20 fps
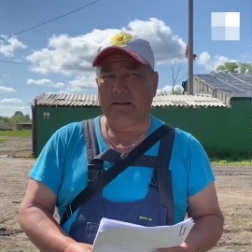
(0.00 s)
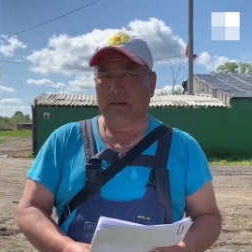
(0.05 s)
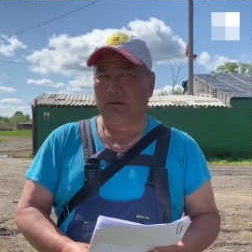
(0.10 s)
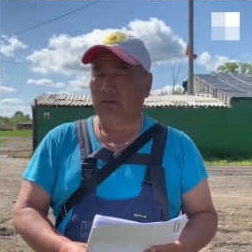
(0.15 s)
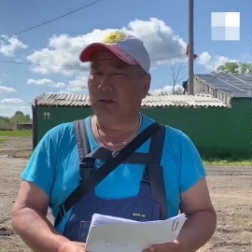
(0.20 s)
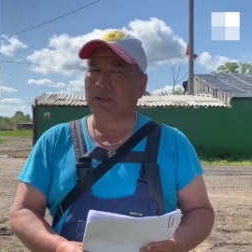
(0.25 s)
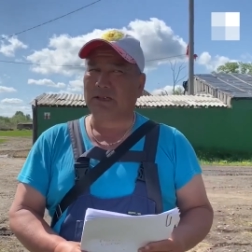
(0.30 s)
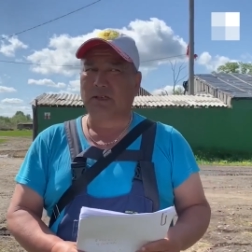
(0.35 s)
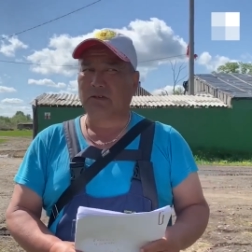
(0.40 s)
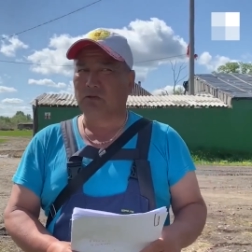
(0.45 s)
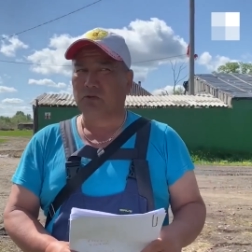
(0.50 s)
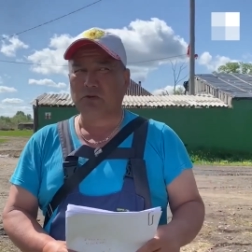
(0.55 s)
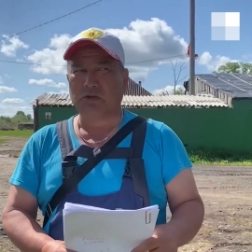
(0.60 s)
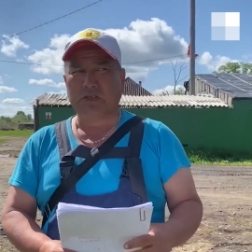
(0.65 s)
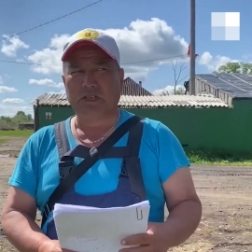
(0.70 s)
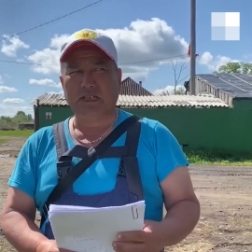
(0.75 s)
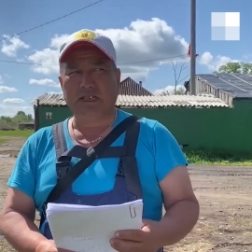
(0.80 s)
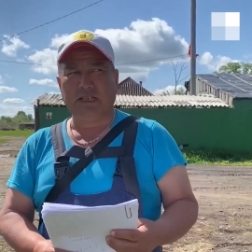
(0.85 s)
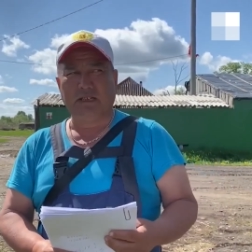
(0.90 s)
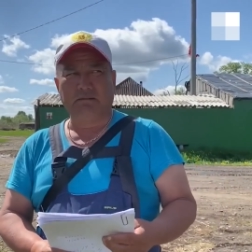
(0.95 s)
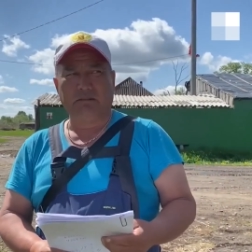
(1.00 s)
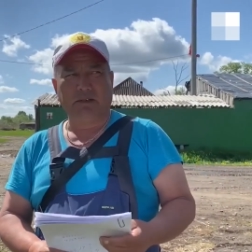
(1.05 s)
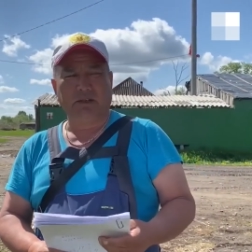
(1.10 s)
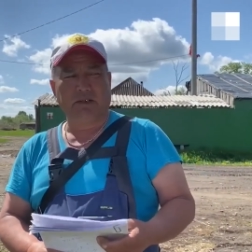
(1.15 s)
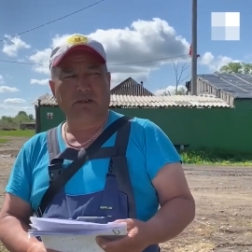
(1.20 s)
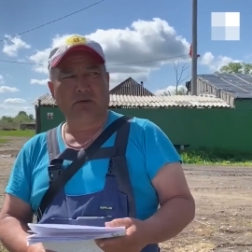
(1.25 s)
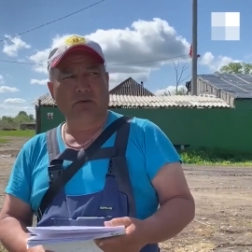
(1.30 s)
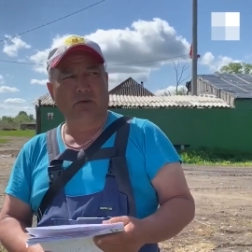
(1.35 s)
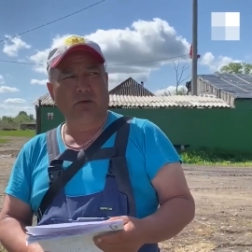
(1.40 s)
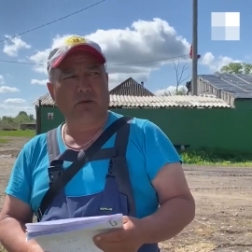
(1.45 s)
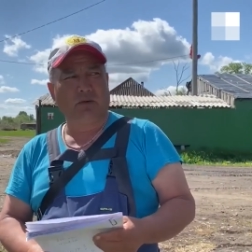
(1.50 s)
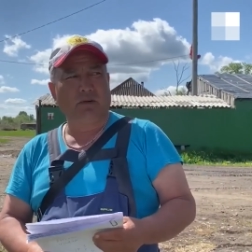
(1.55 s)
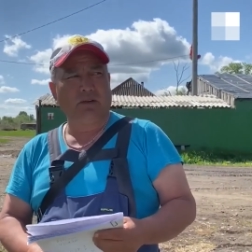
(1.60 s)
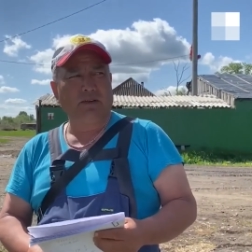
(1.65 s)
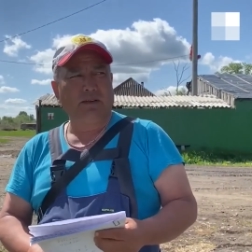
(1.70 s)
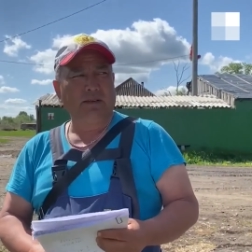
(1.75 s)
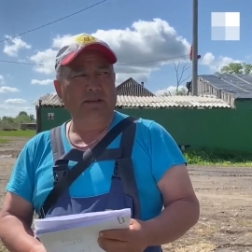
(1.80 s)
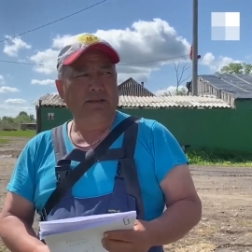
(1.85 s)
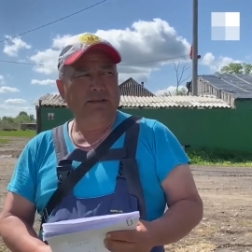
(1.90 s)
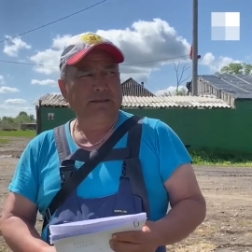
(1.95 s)
У нас задолженности не было, но,
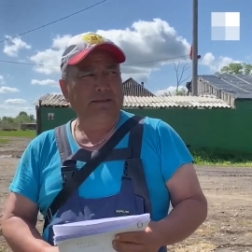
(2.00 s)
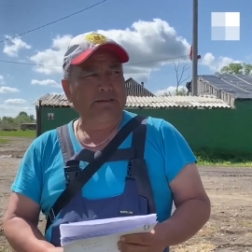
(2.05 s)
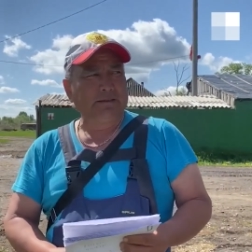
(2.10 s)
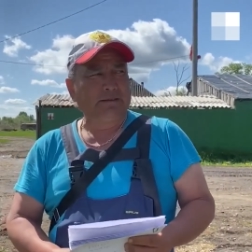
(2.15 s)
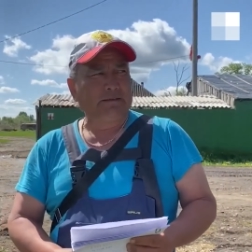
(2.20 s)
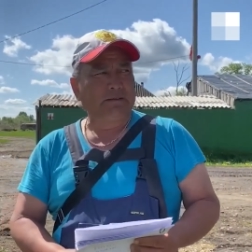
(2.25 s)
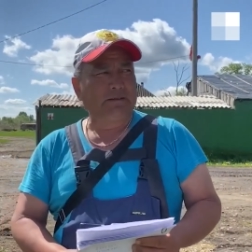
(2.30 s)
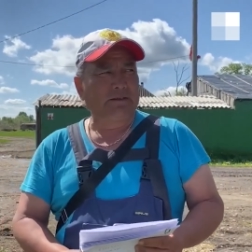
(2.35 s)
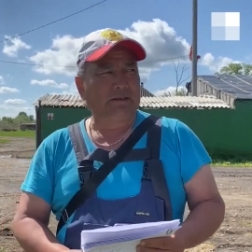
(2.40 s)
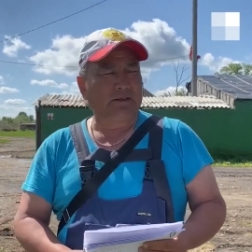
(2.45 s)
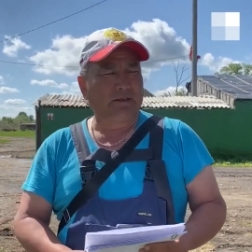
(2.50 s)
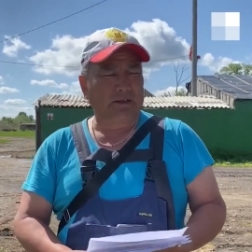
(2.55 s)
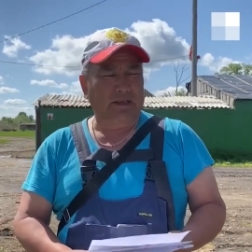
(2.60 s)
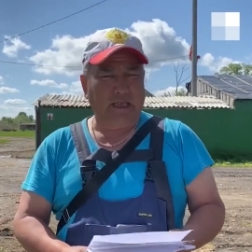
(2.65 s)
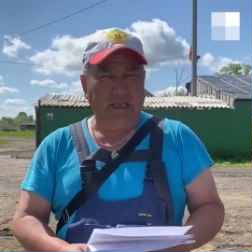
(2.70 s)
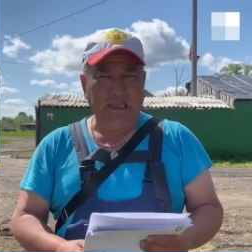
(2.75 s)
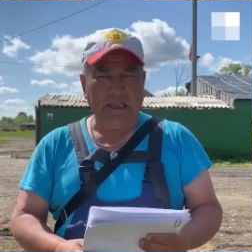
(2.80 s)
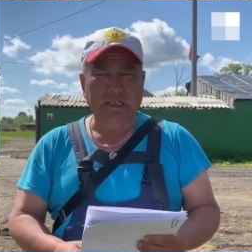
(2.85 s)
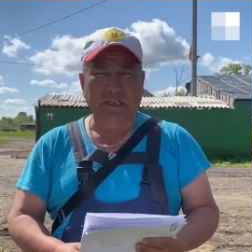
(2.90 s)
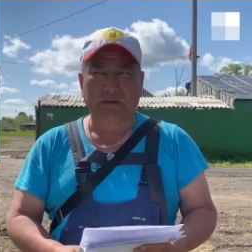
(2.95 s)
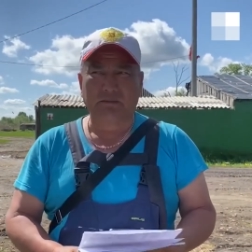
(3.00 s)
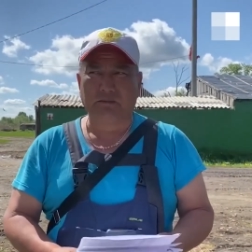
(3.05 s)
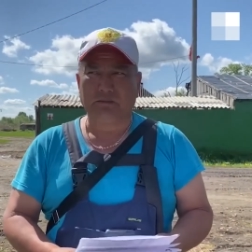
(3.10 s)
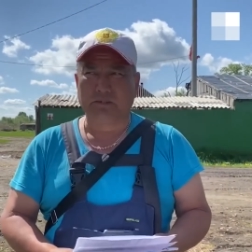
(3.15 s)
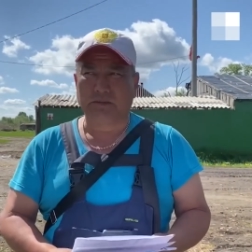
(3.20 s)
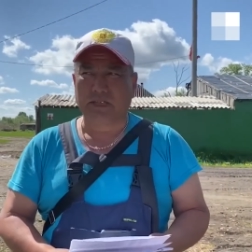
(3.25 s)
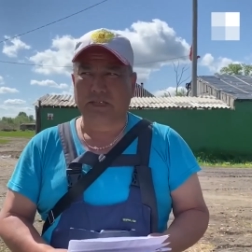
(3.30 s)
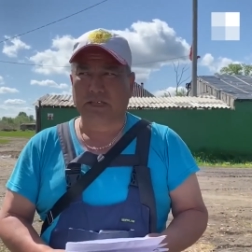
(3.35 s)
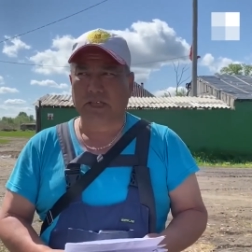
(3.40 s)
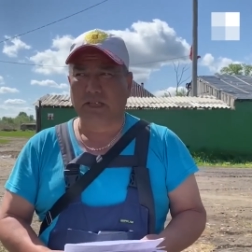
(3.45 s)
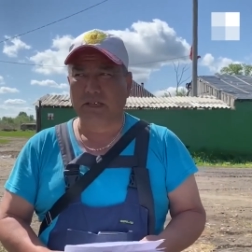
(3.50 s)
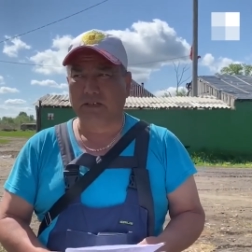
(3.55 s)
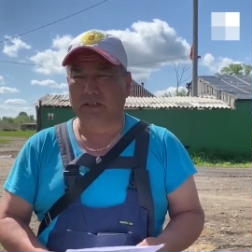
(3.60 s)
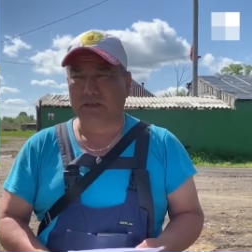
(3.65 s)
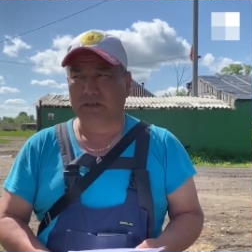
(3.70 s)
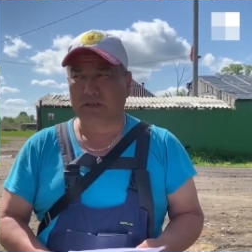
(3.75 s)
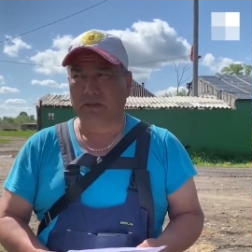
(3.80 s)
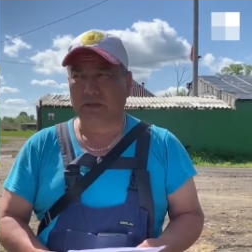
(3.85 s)
э, конечно, затаилось